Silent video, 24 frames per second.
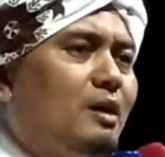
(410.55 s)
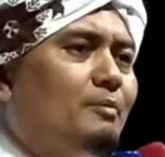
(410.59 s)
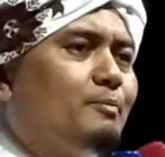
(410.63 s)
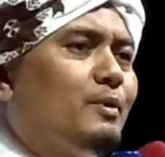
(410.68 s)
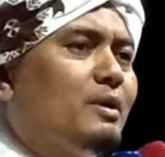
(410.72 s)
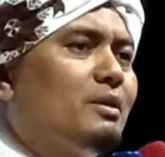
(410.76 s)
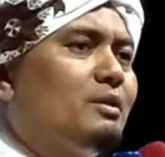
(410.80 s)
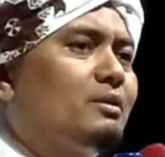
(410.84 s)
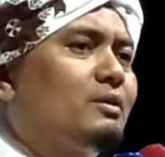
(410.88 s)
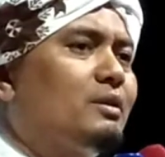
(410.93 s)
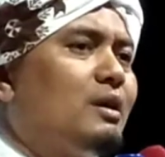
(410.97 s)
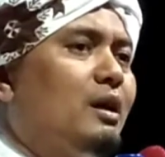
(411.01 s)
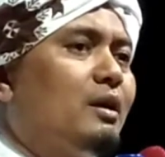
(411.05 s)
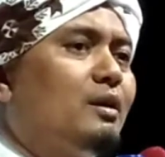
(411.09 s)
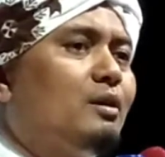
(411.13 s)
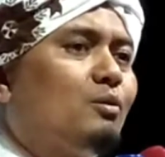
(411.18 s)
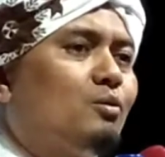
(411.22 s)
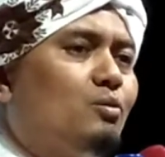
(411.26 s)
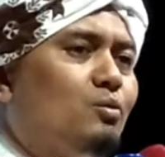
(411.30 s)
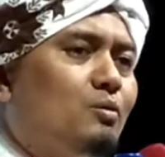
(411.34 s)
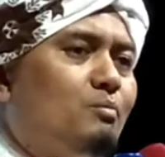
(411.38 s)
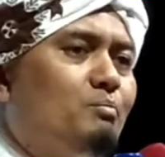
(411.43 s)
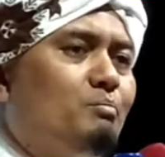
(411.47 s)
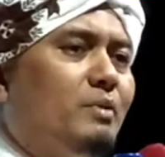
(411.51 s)
pun
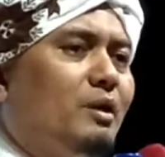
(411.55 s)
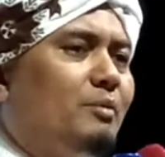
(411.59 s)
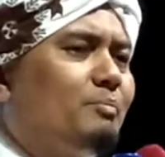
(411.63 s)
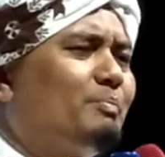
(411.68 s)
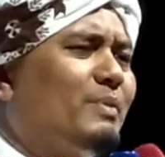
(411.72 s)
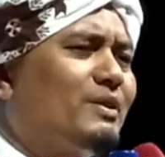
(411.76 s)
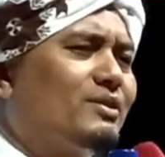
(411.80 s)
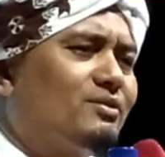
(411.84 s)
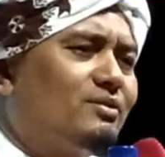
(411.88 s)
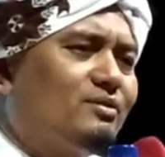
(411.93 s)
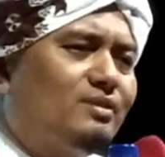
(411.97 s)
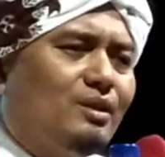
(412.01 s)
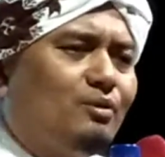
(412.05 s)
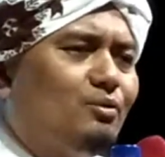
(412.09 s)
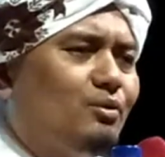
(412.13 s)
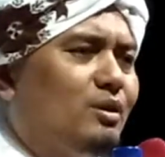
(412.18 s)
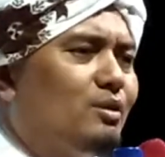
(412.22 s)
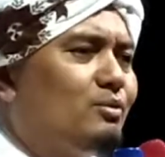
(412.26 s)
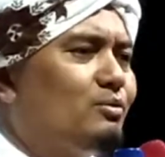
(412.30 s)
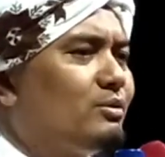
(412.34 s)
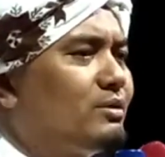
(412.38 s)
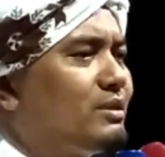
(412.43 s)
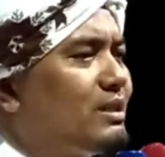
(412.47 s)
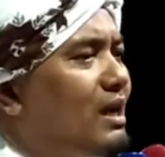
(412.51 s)
tanah kumik pasti
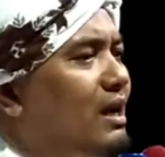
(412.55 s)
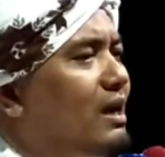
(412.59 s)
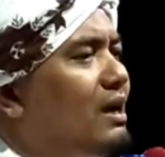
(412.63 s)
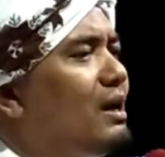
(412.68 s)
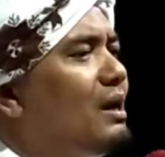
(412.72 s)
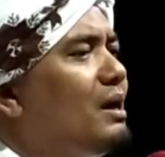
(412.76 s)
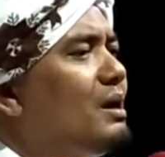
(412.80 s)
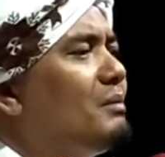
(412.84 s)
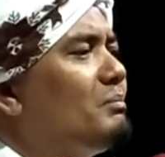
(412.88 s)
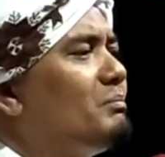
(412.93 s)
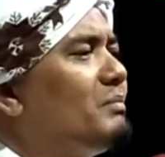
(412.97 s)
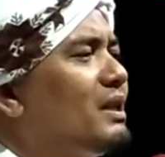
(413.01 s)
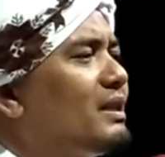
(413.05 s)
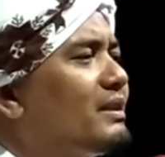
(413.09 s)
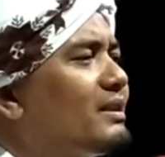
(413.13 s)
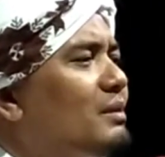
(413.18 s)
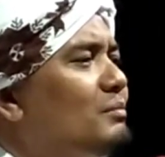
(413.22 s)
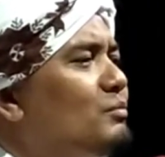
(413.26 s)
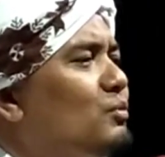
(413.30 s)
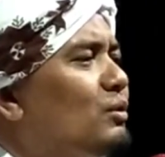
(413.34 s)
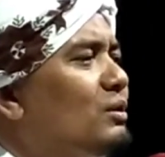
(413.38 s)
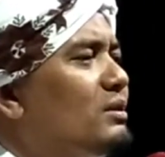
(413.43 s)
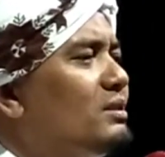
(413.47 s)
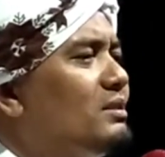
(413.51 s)
gula ngucak minta
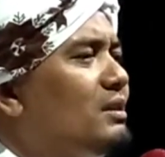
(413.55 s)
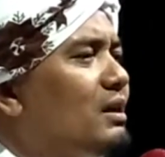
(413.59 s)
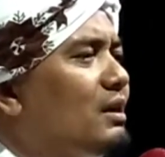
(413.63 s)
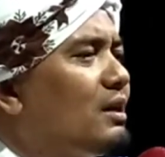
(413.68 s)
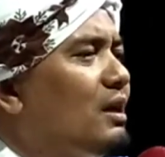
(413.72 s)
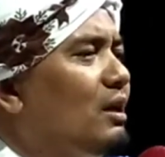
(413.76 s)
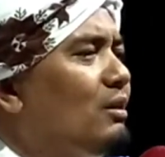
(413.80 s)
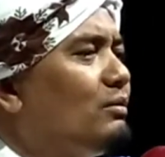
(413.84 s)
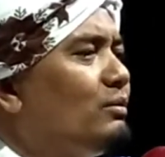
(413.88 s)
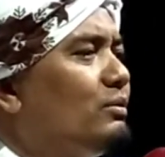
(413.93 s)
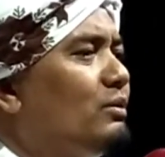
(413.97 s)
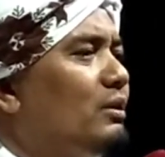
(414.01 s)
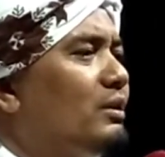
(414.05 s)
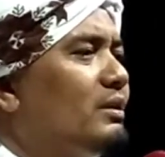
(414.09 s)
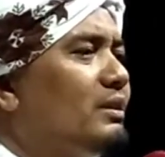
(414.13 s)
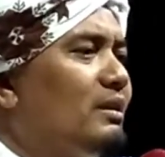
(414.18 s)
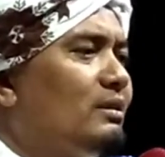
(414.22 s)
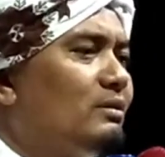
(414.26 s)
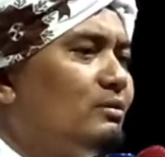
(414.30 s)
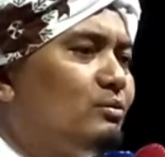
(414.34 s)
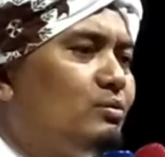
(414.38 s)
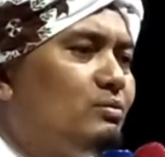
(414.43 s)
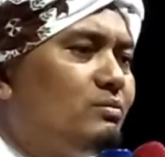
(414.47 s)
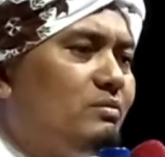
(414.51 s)
muljah ke Allah
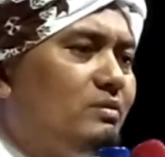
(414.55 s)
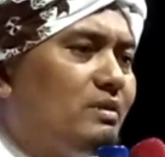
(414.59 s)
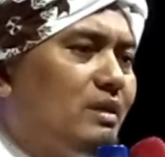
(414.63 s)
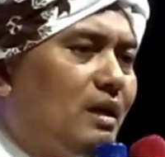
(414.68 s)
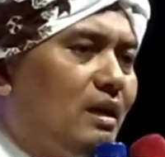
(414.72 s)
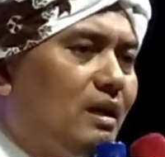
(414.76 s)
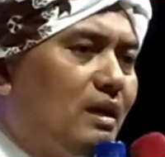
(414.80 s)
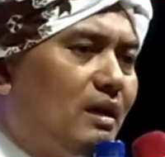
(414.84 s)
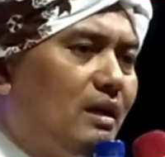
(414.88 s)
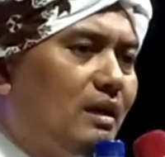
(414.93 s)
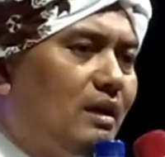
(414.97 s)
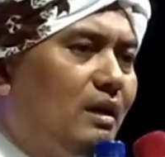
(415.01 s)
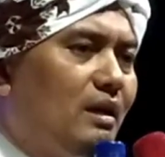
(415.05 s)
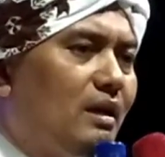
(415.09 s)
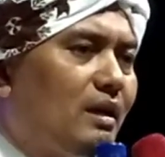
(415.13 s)
nang tunyah